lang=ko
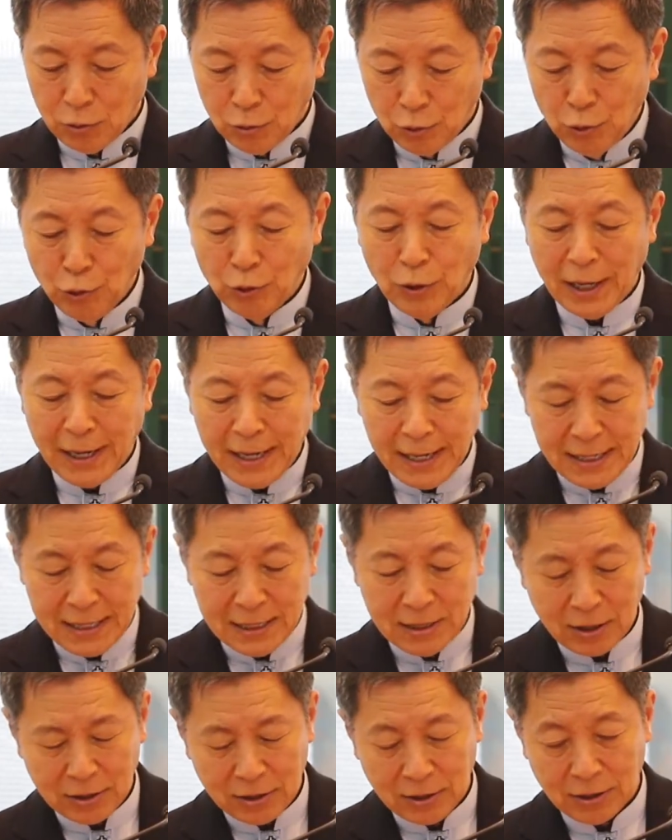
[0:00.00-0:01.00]
누가에
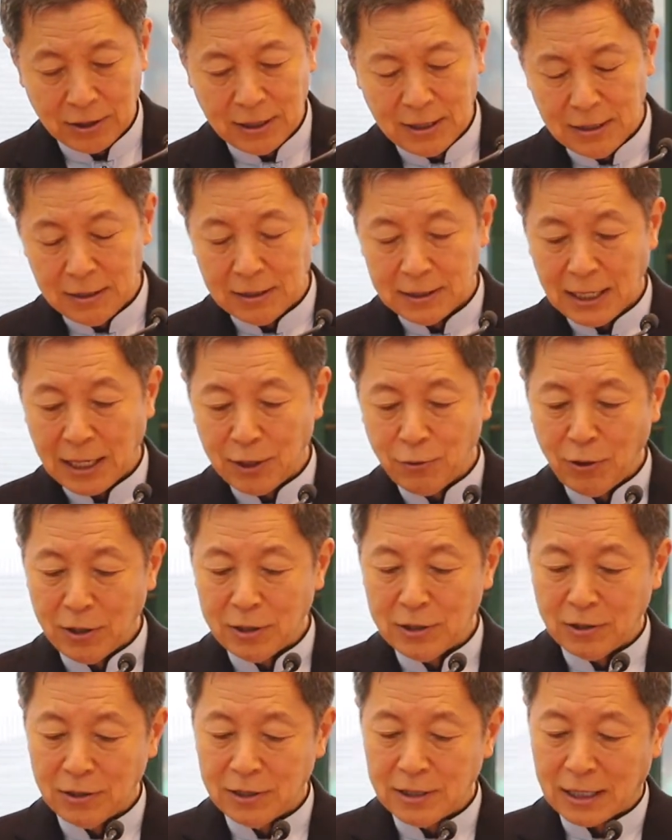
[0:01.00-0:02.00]
있어서 이
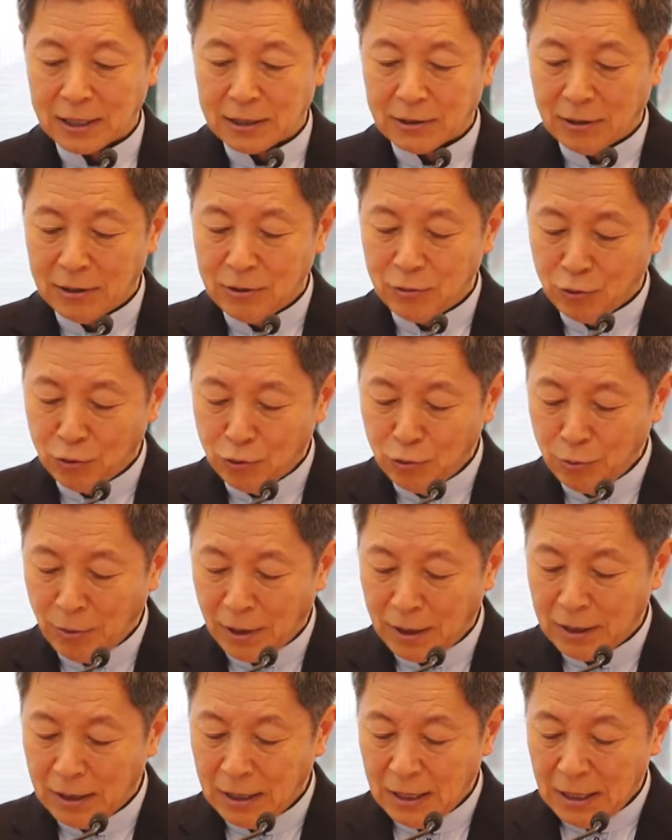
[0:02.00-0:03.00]
사도행전을 작성한
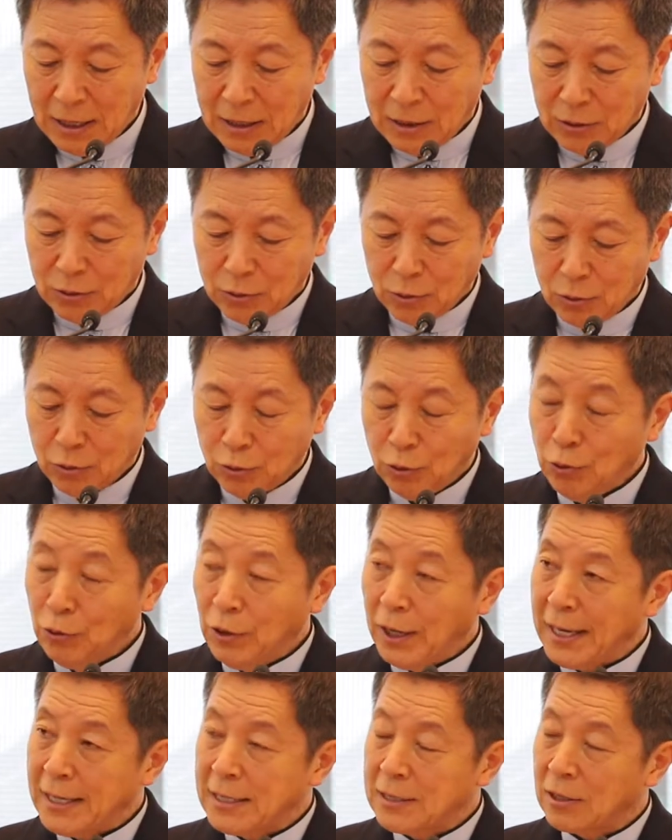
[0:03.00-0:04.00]
루마
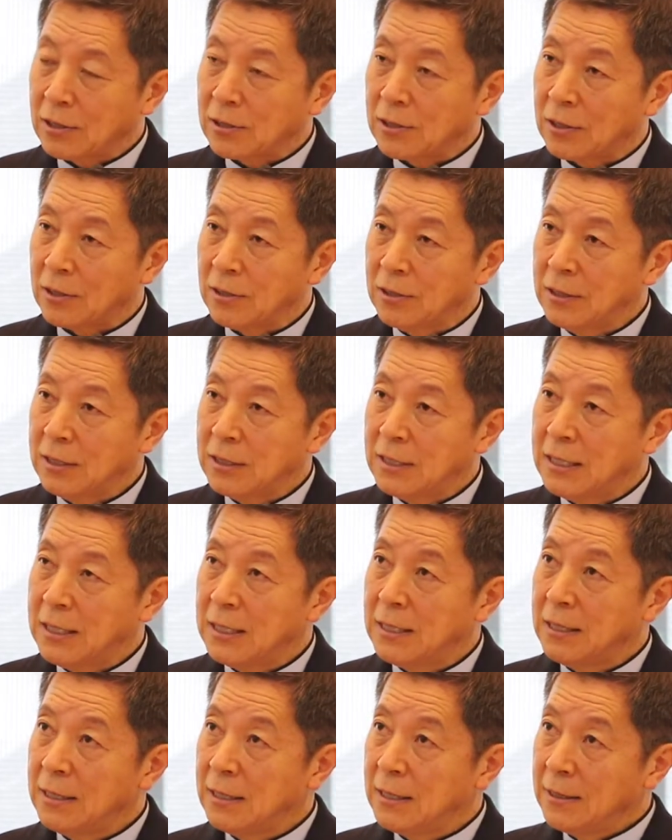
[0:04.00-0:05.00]
누가에 있어서는
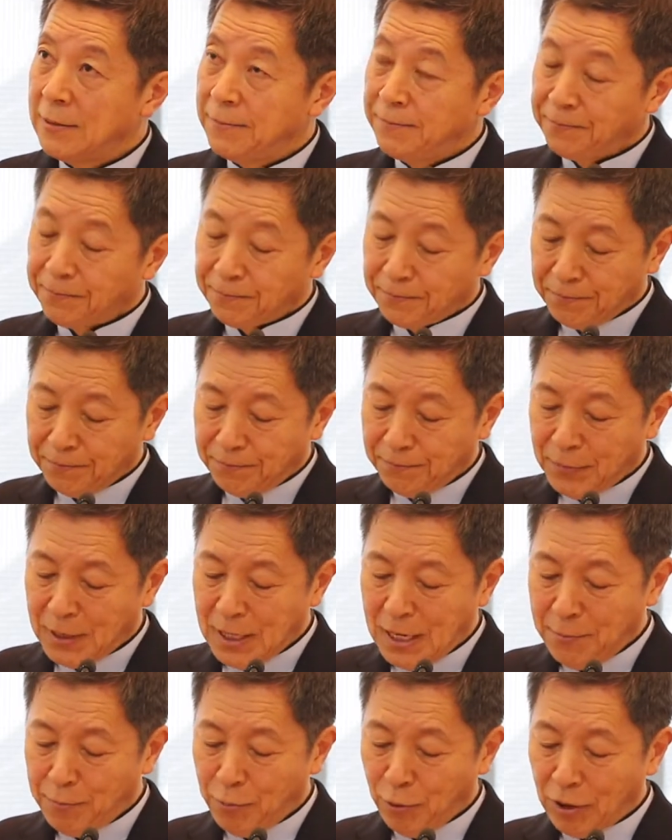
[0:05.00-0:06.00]
이
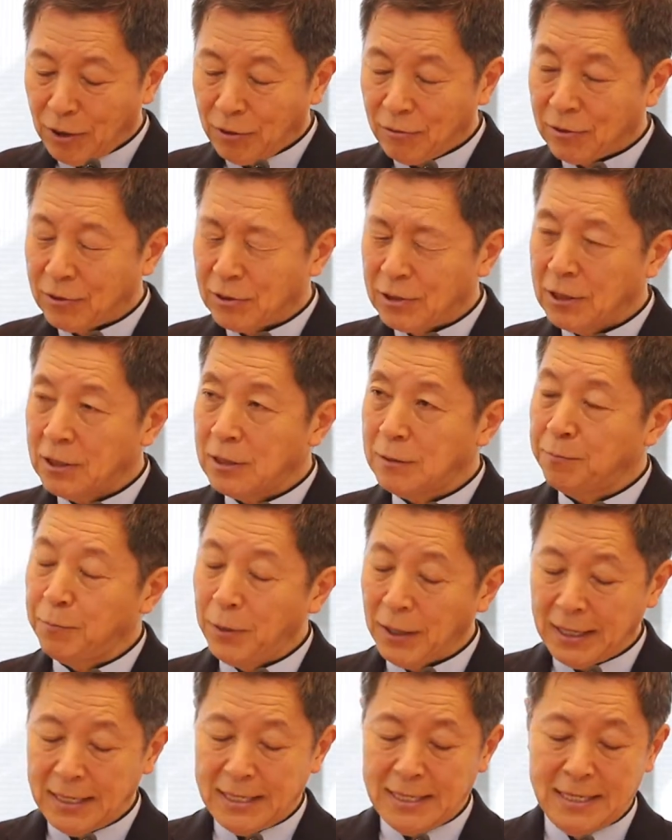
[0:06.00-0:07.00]
빌립보라고 하는 것이
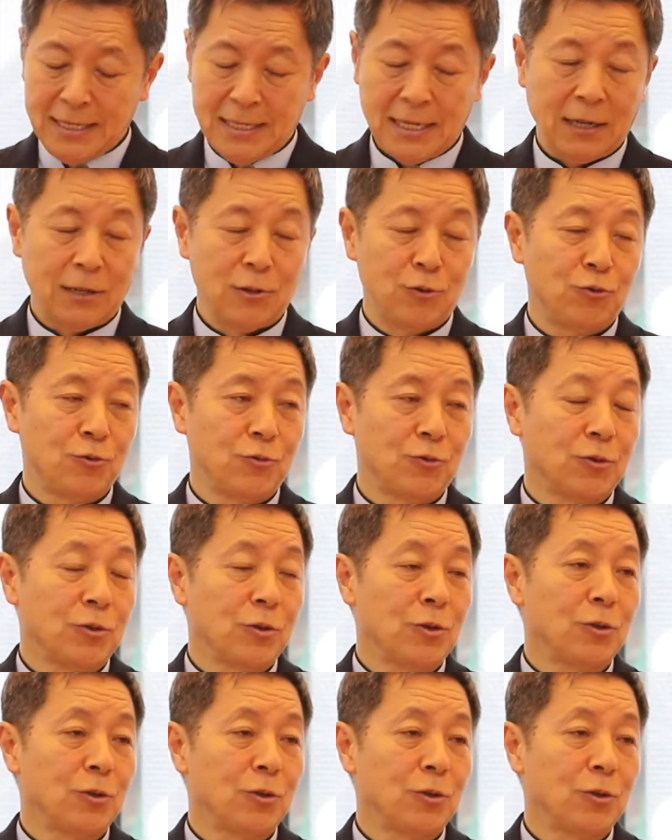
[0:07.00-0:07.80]
특별한 인상을 준